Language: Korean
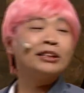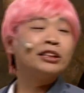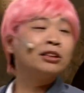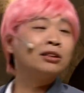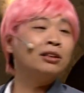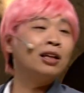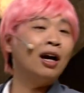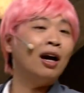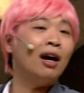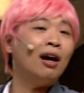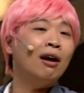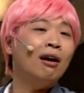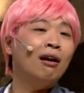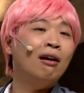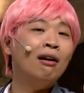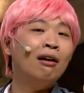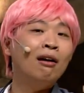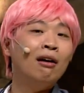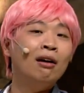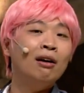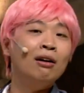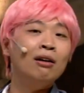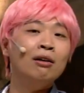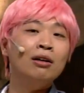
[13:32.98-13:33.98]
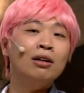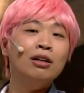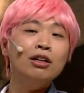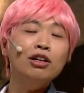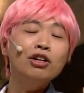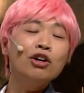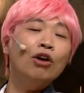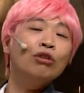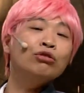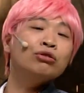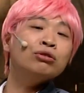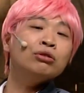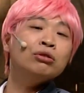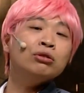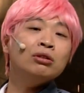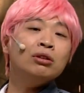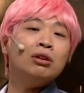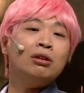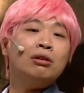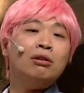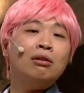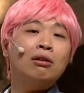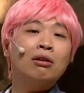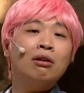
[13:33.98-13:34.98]
봤을 때 이
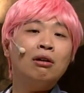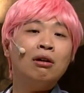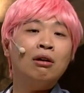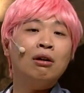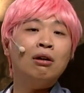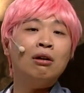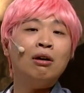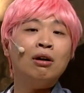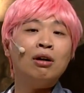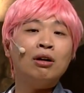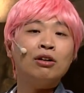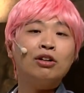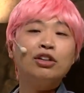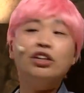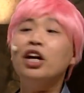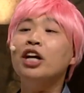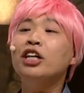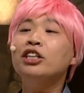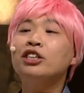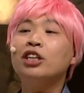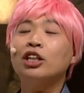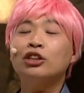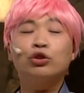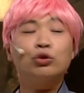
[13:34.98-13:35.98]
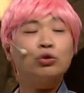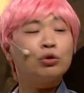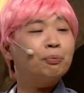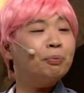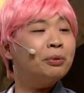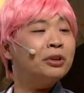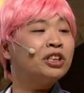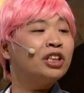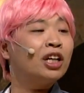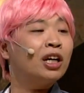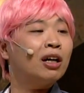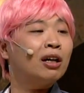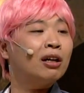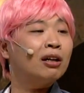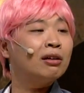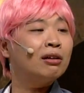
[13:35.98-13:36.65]
영수증은 그레이시아 슈트핏이야.